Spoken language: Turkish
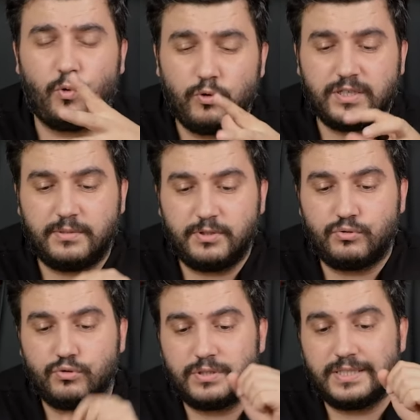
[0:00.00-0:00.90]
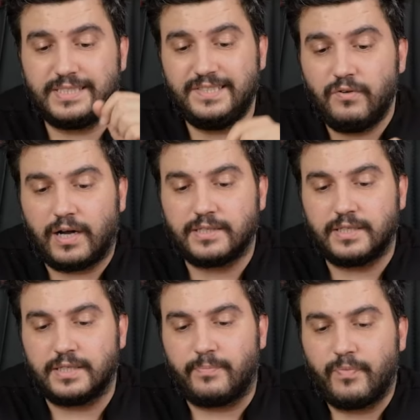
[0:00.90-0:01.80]
12 bin Türk lirası
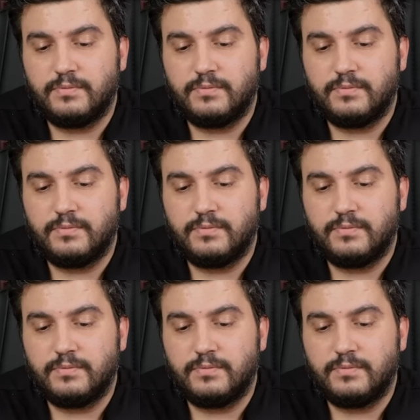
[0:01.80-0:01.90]
civarındaydı.